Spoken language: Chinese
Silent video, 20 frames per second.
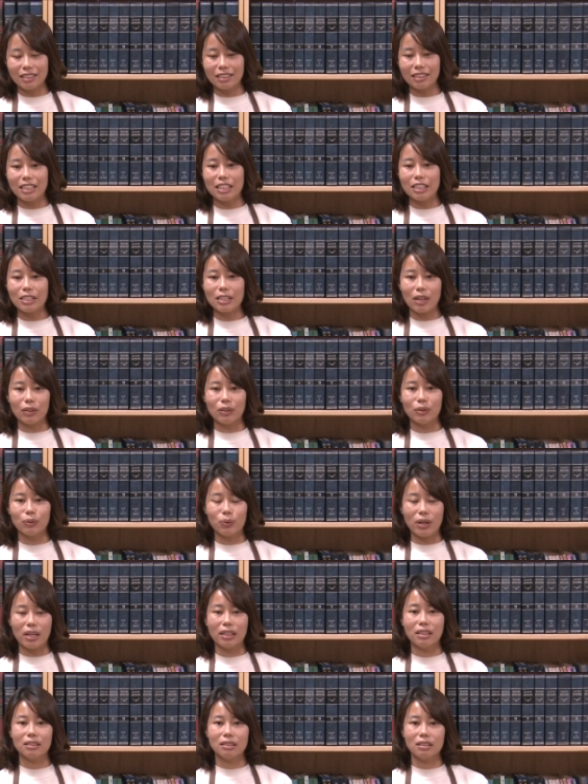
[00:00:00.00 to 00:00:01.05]
引导的
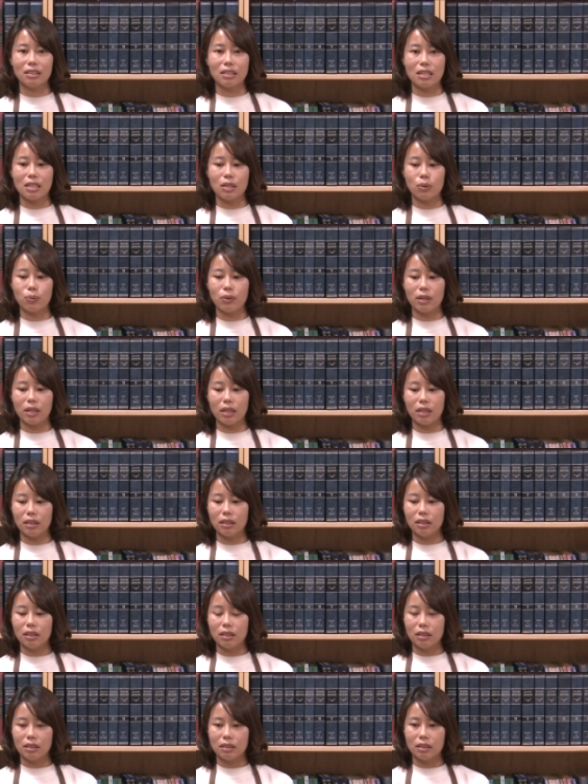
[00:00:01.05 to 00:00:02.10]
原因，是因为
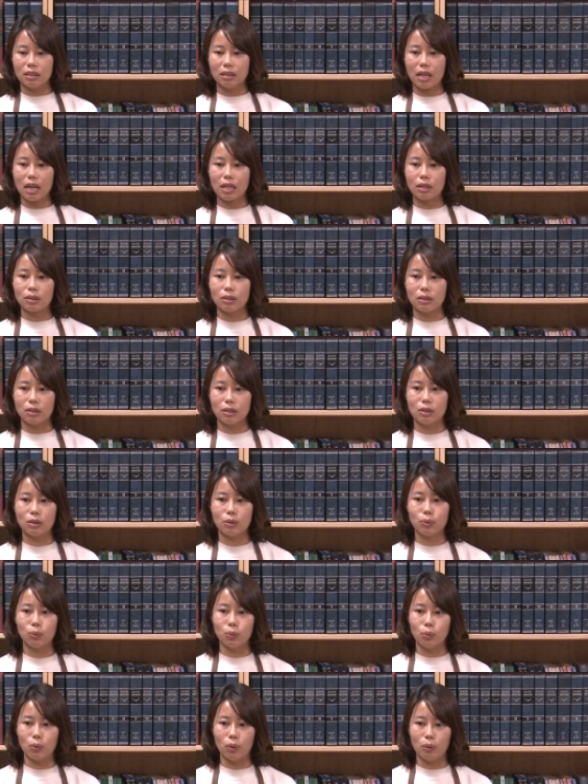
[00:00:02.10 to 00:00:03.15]
当时是
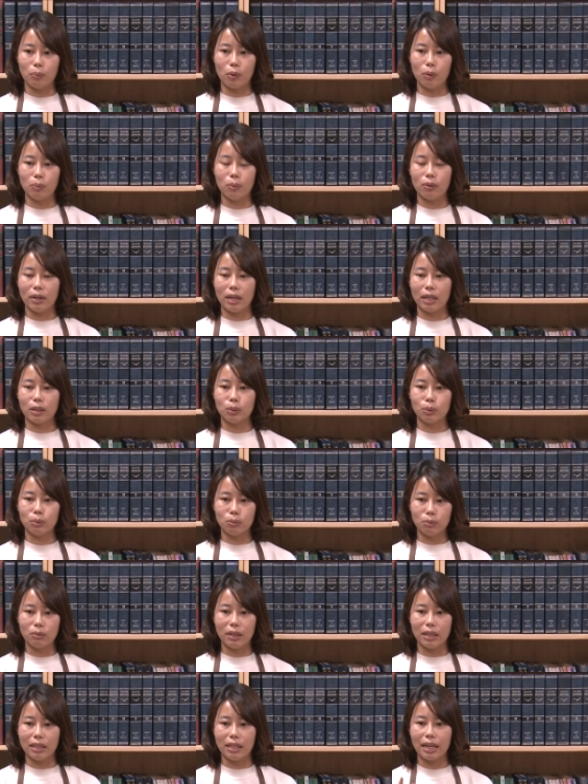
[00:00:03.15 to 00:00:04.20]
我婆婆她
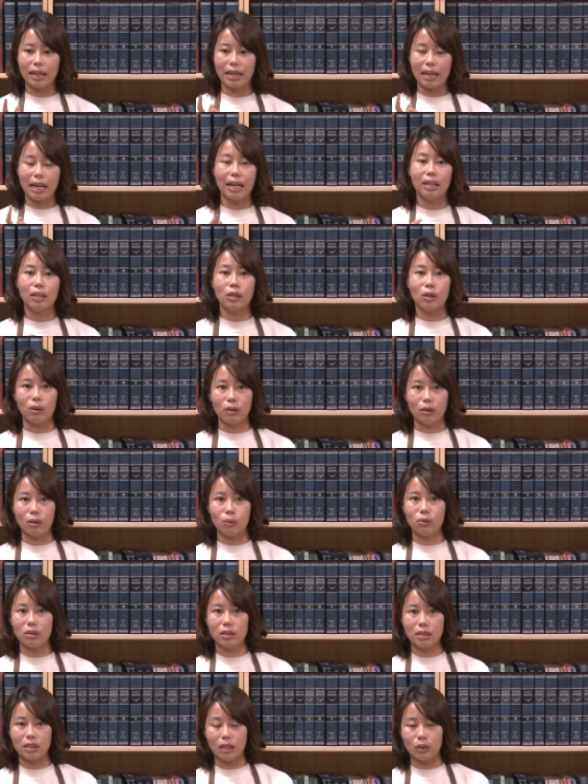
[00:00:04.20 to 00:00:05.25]
突然她开口跟
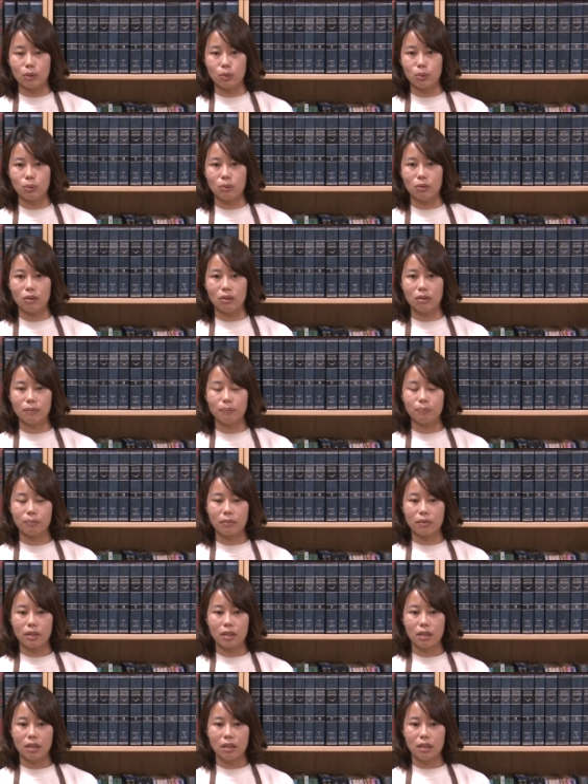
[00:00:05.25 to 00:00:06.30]
我讲
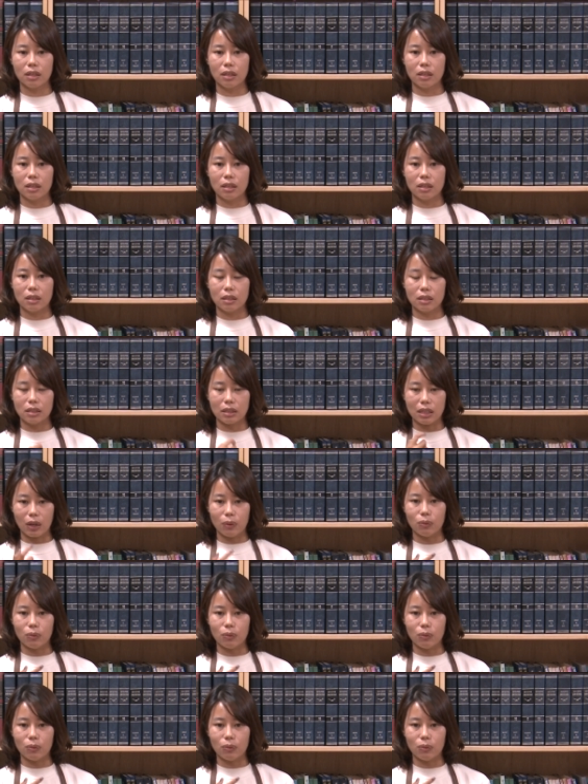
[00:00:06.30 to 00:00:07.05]
说：“雅